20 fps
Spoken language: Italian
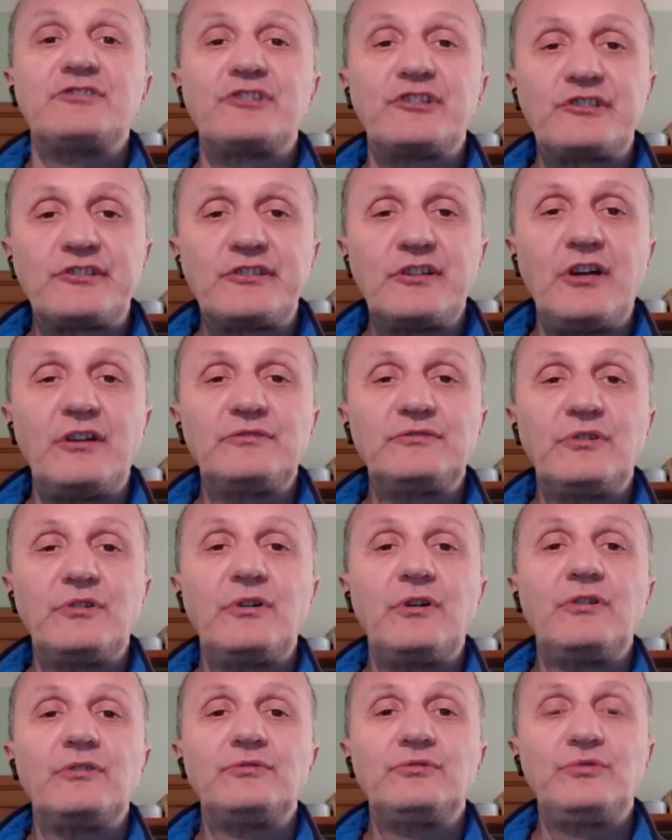Ci
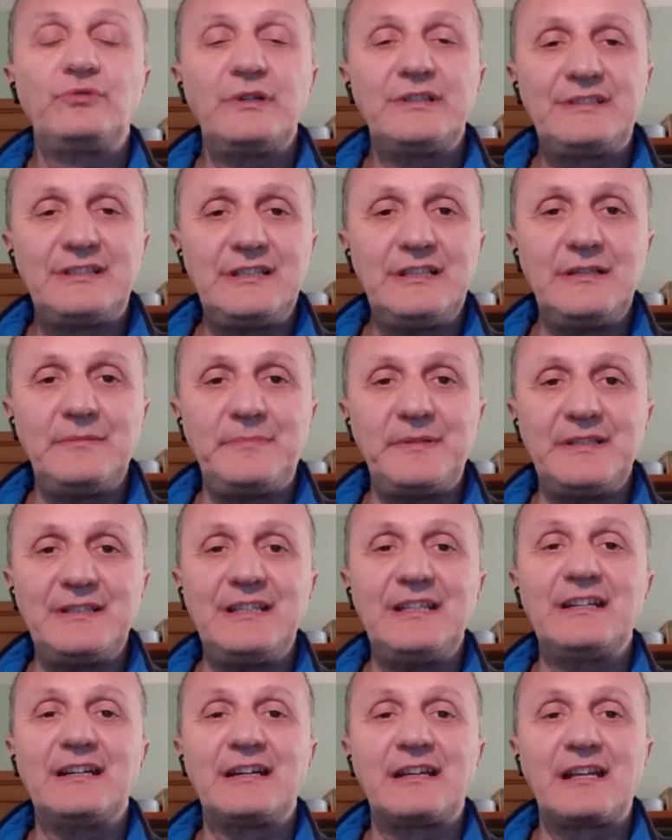sono due tipi
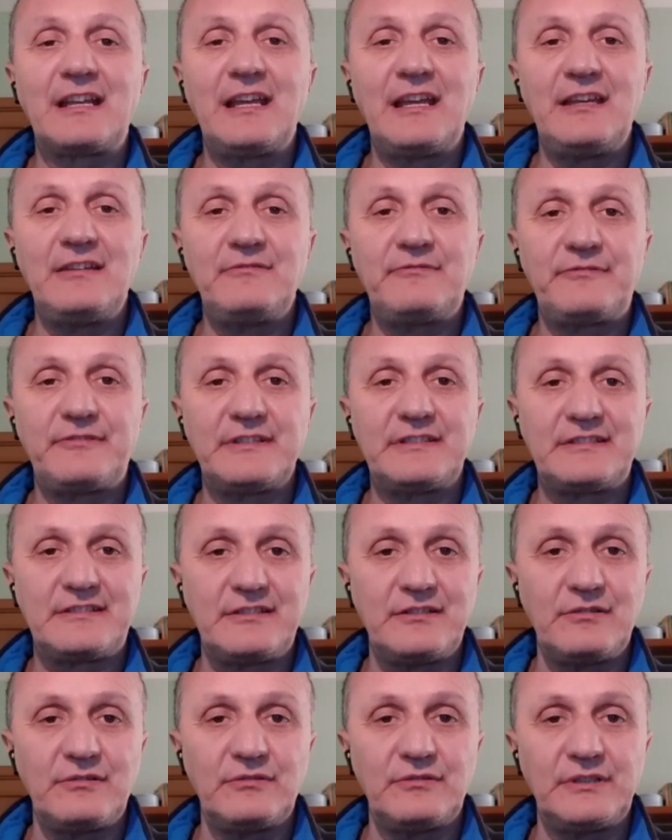di
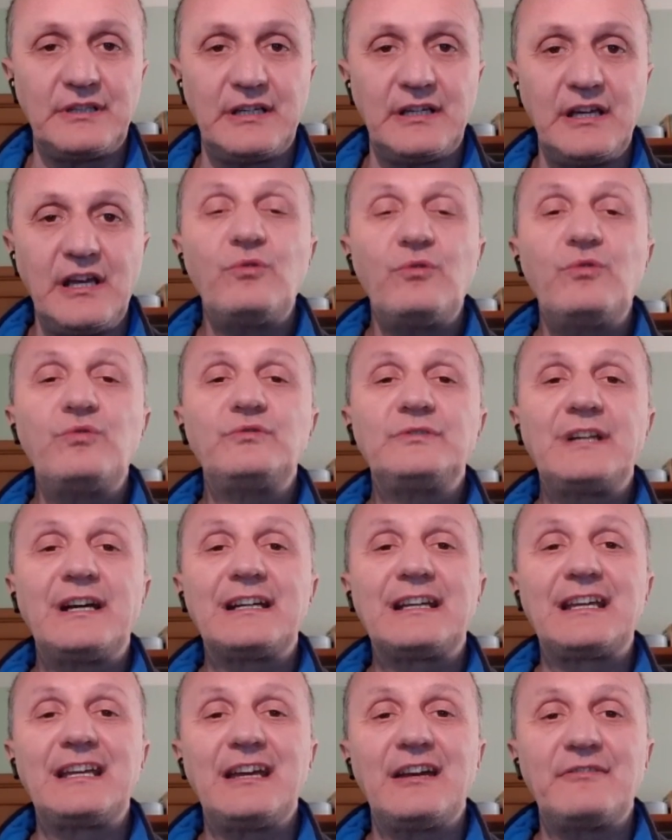reinfezione,
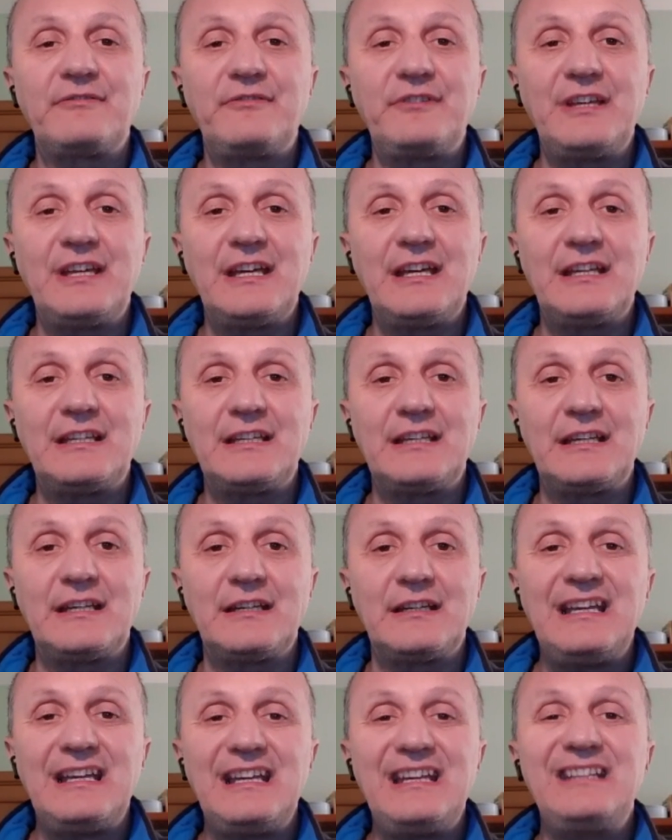una che
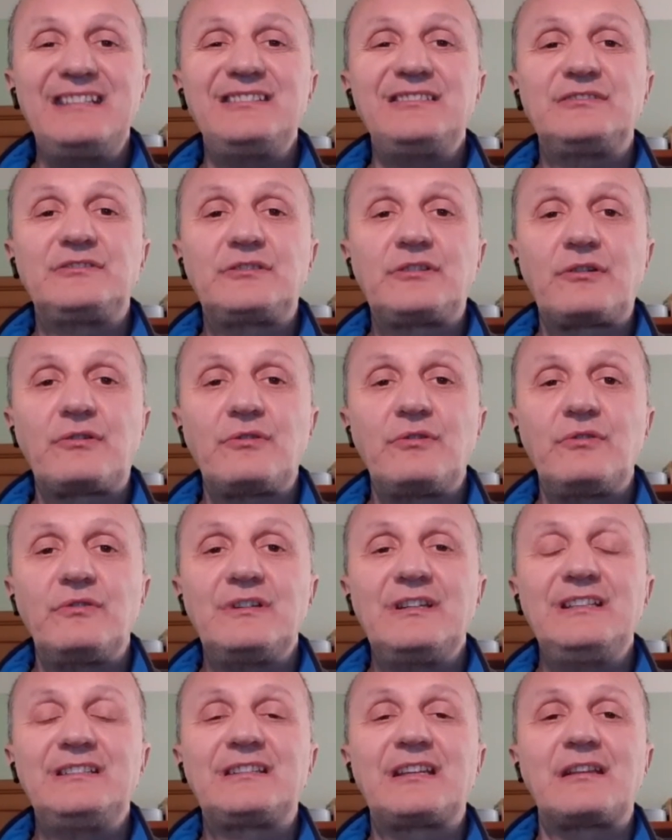avviene entro
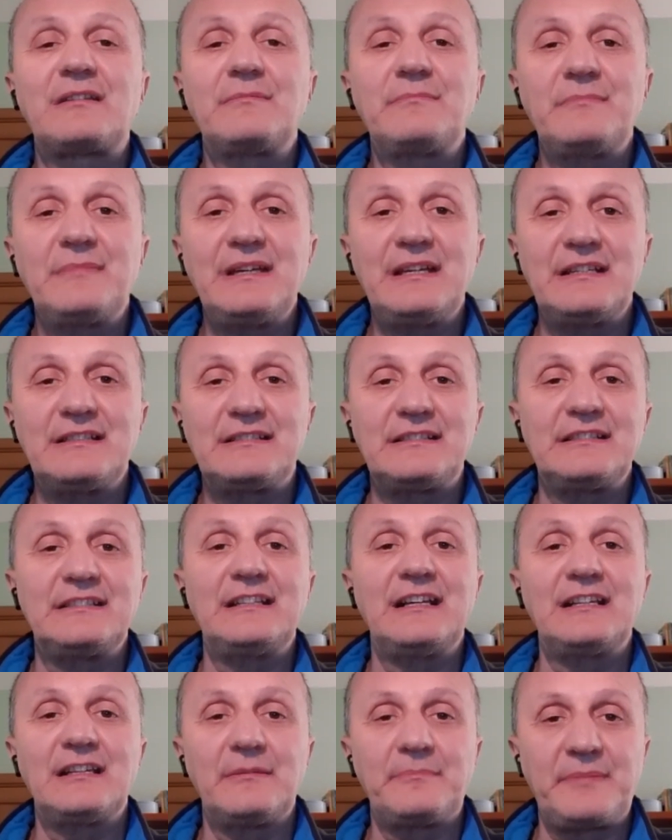i tre mesi
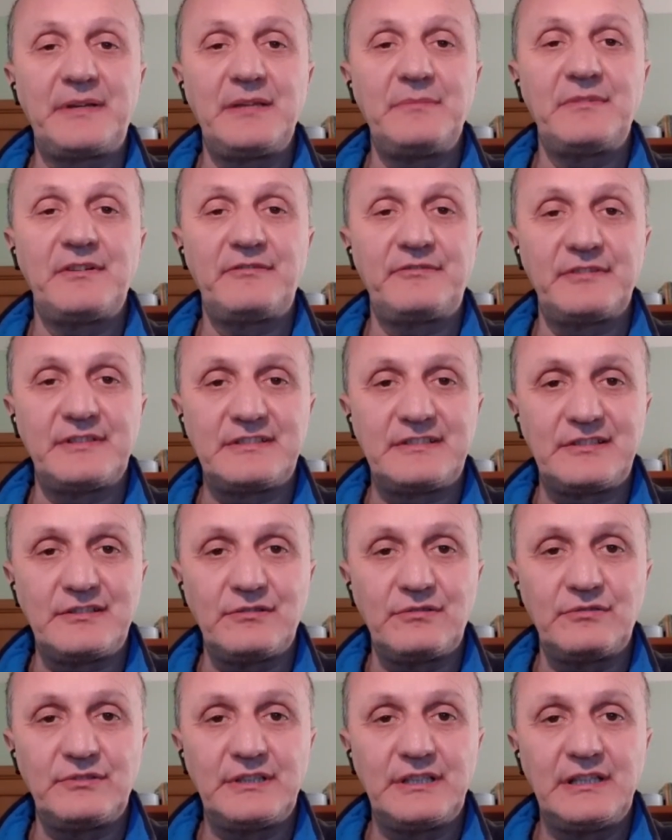dalla prima
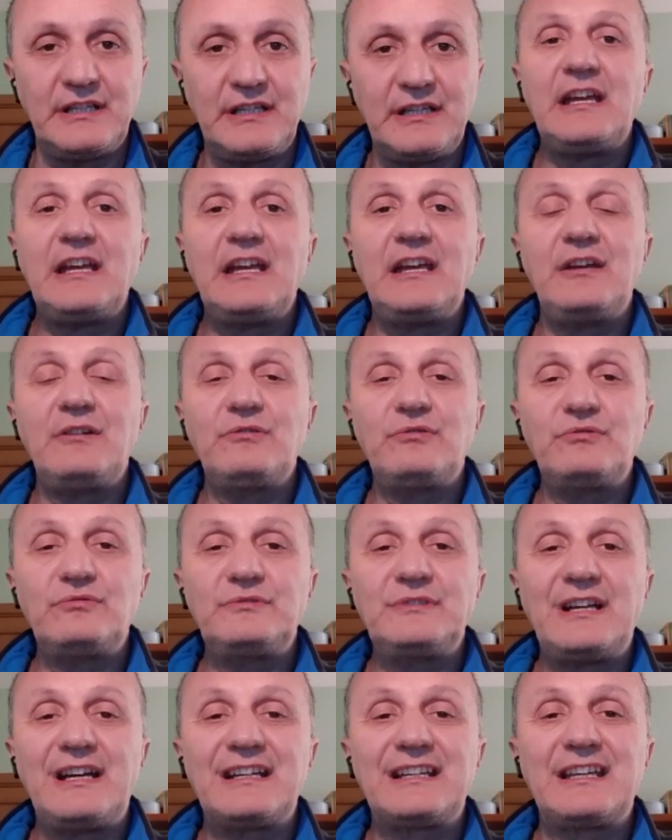infezione e
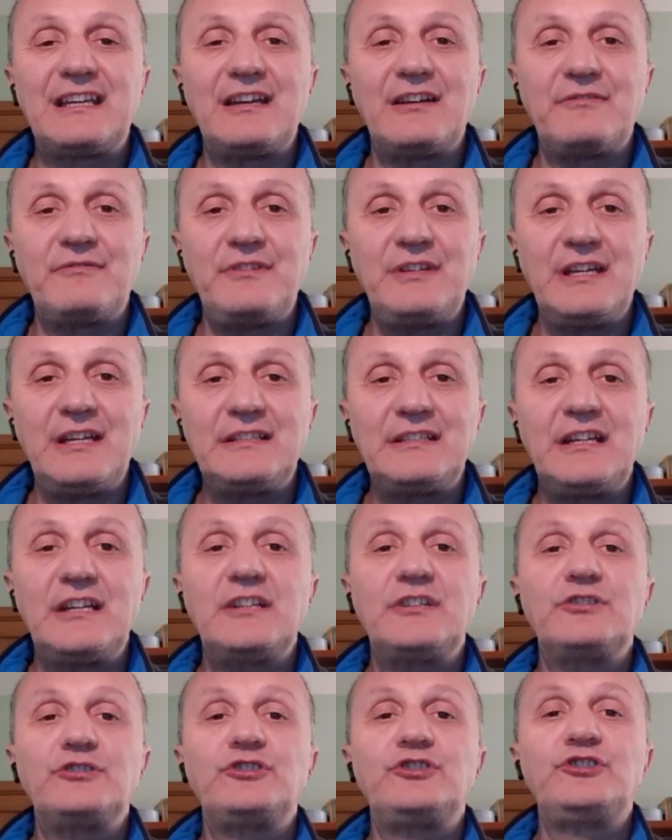una che
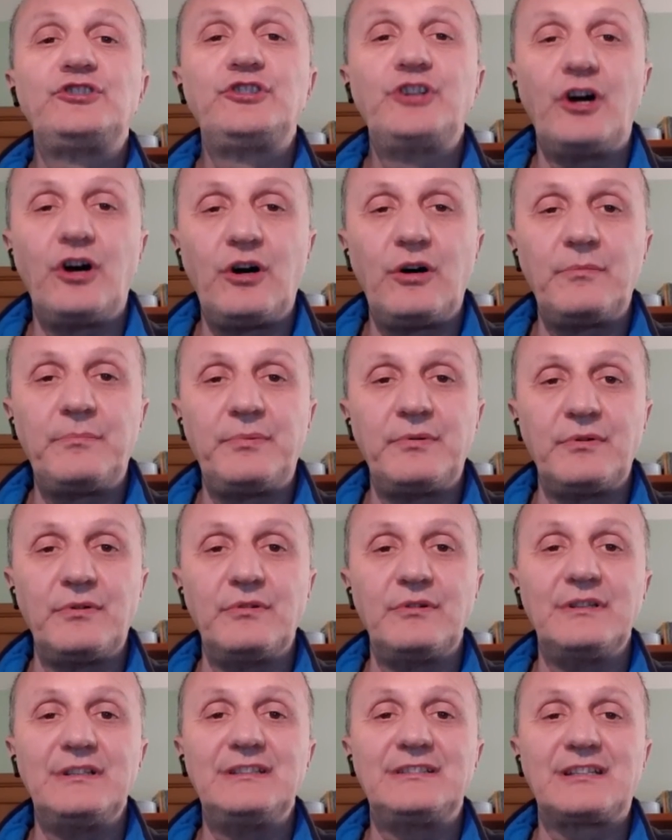avviene
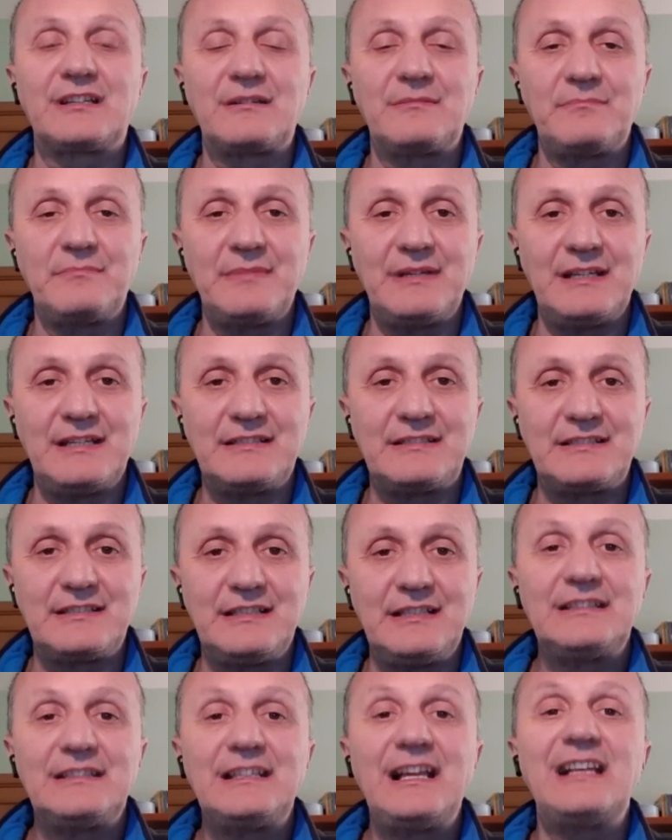dopo i tre
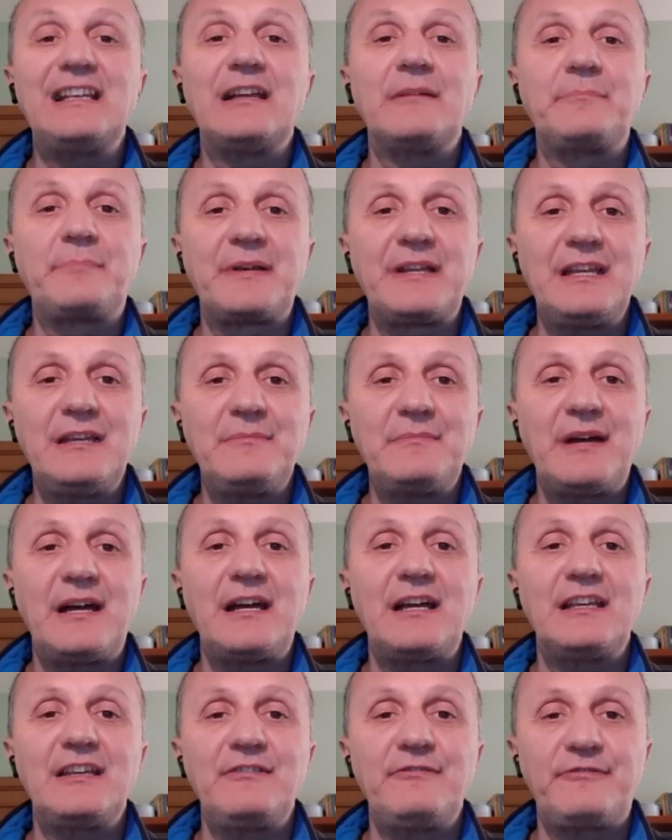mesi dalla prima
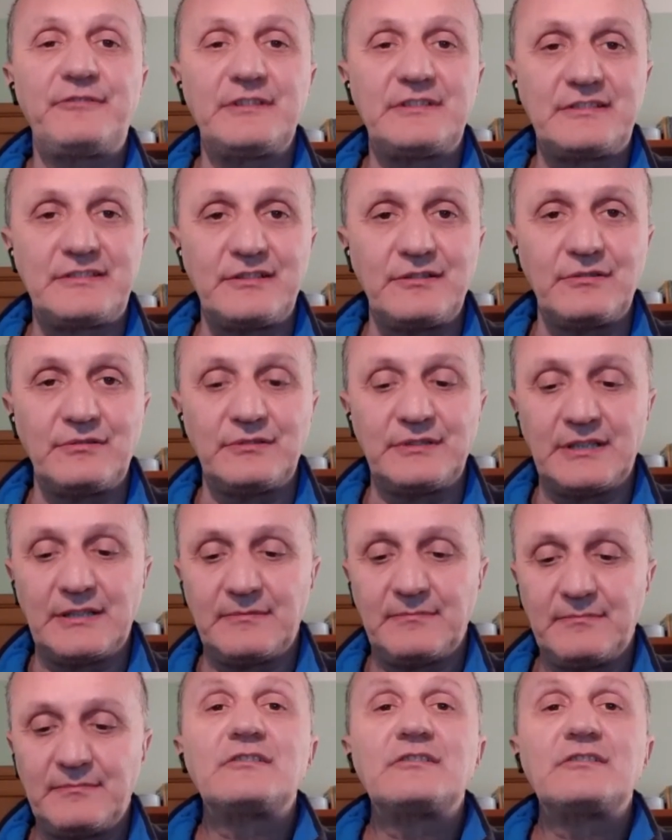infezione.